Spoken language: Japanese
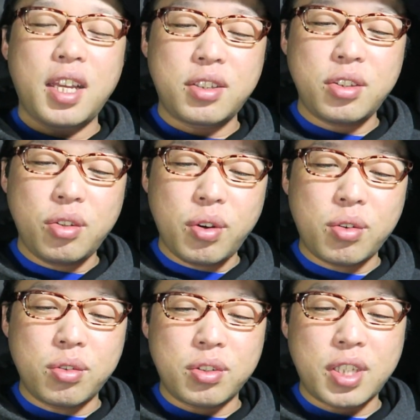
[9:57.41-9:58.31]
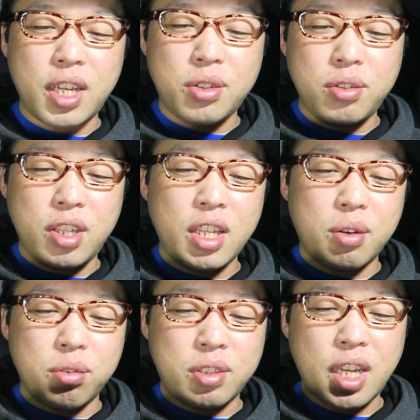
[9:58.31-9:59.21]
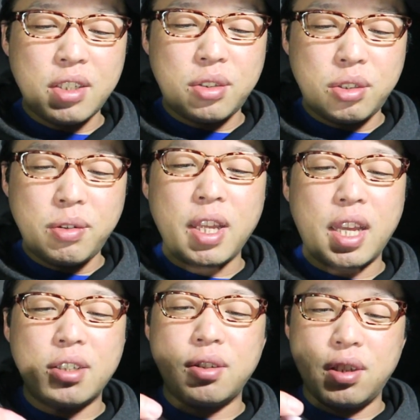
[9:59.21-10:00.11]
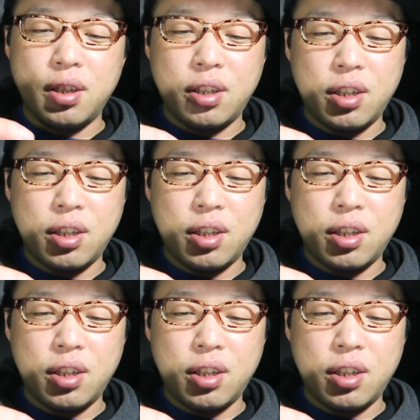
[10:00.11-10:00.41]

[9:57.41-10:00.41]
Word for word: 安いのはこの最初に出たこのさんしゅるいは安い。